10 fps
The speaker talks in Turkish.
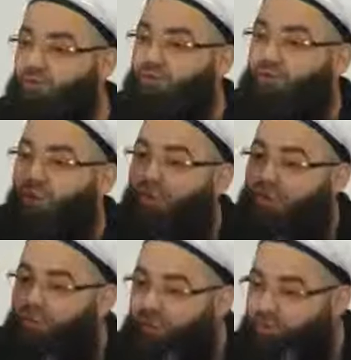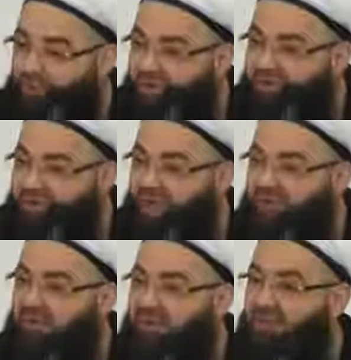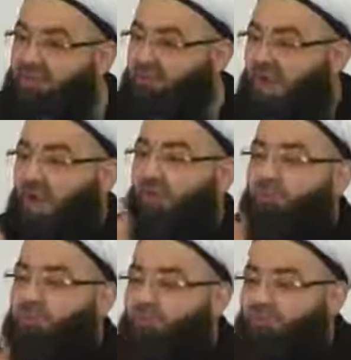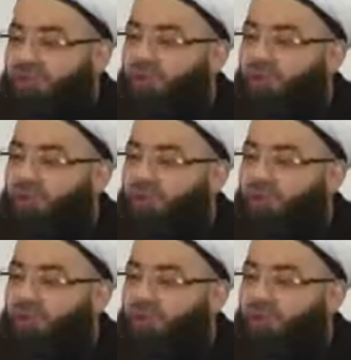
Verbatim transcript: bütün yaratıkların yapabileceği ne kadar ibadet varsa